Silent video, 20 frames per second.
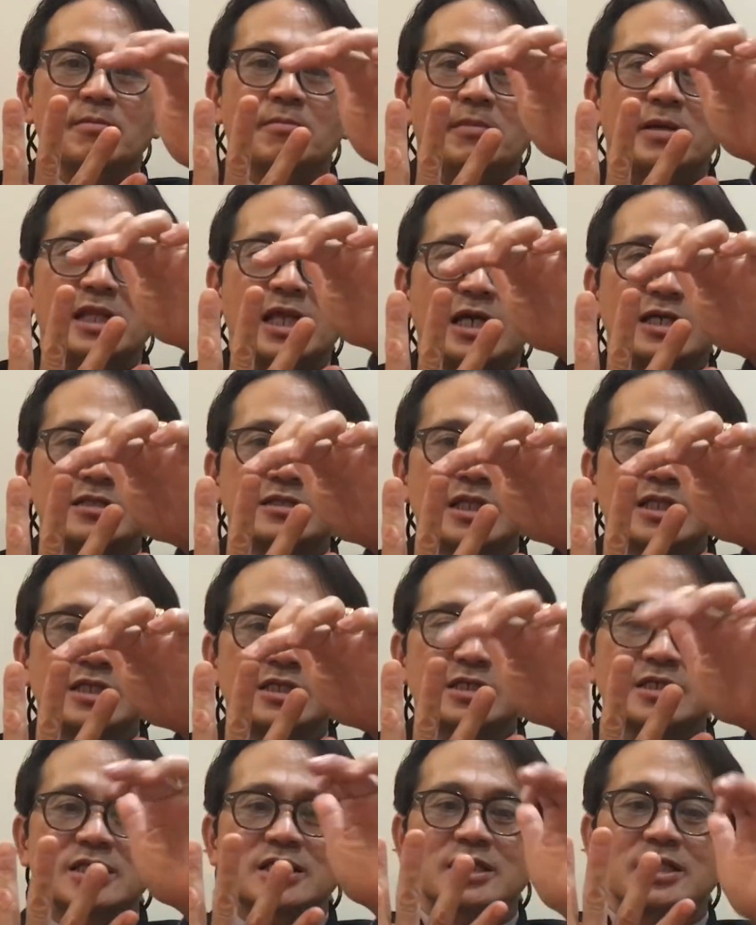malaking
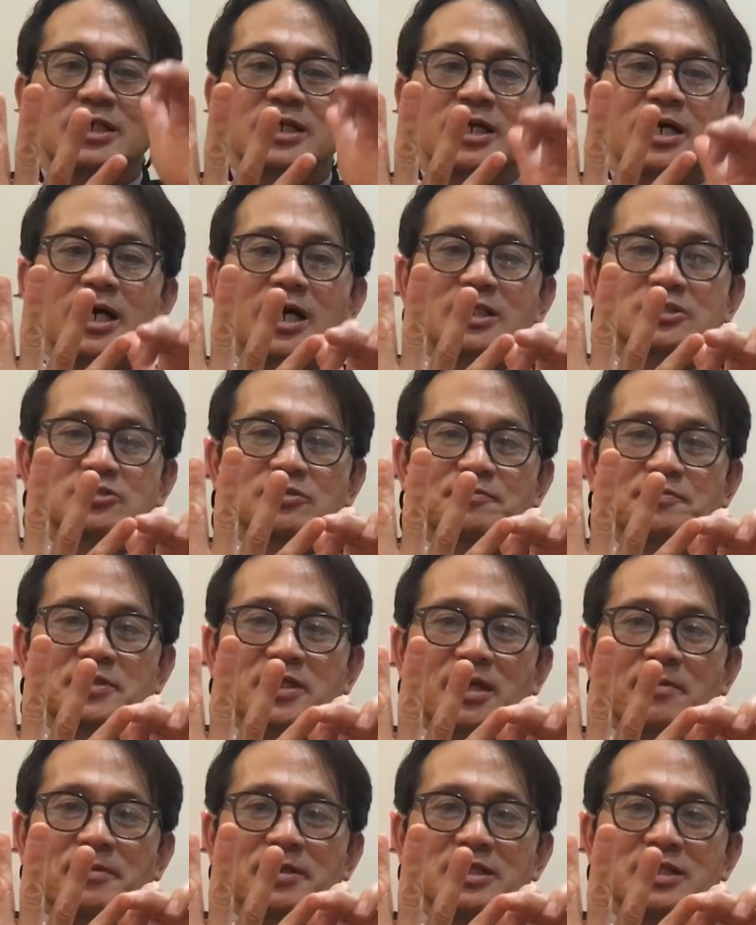daliri, at yung
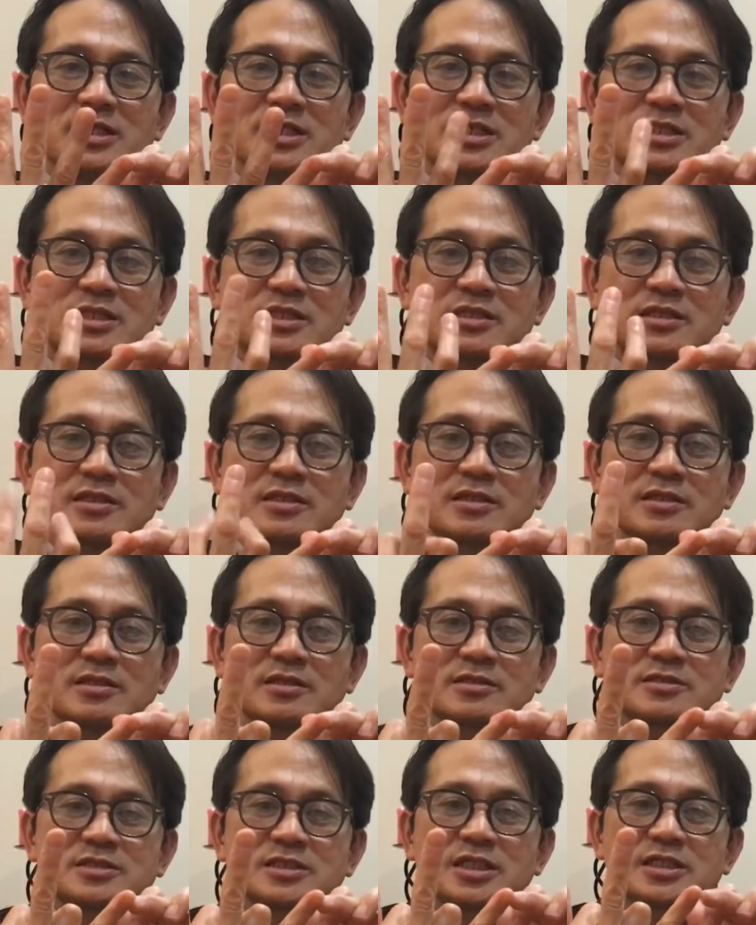pinakamaliit.
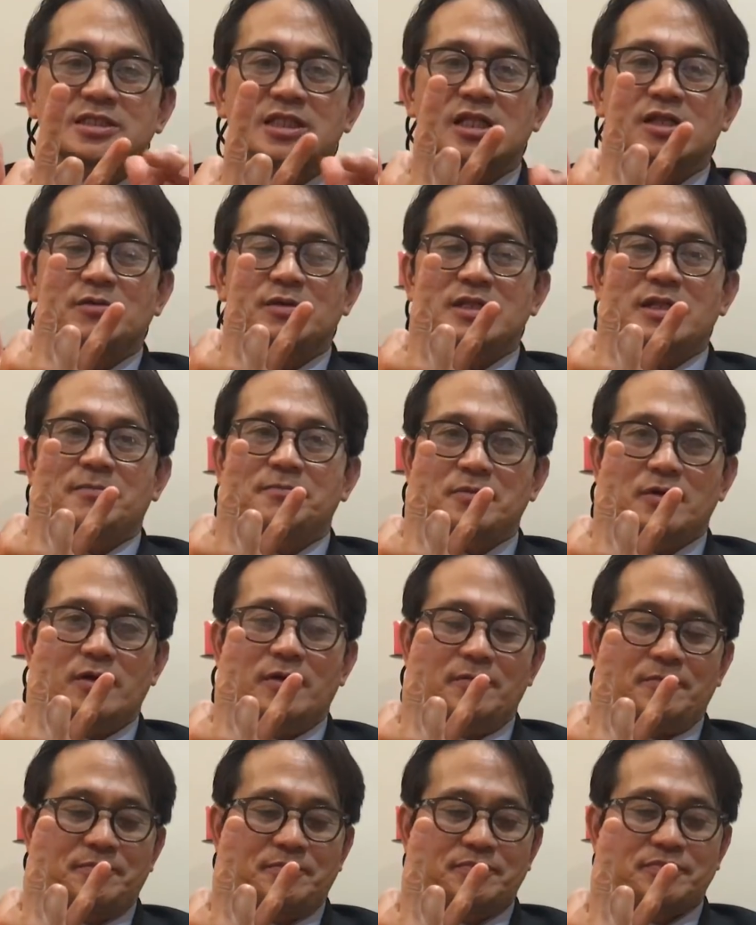Silang dalawa lang
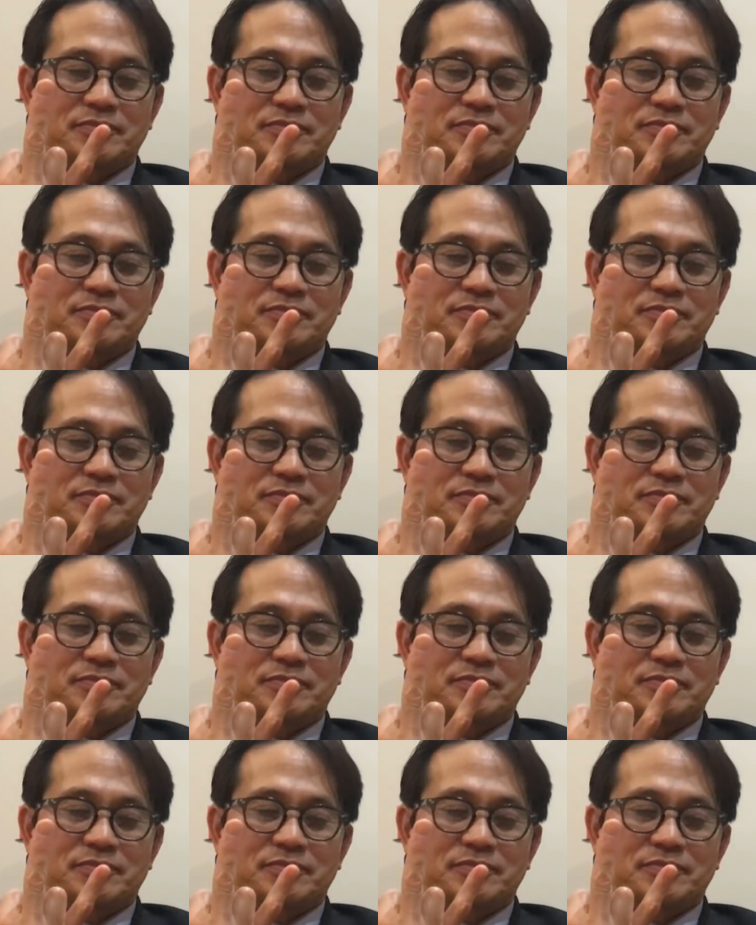po.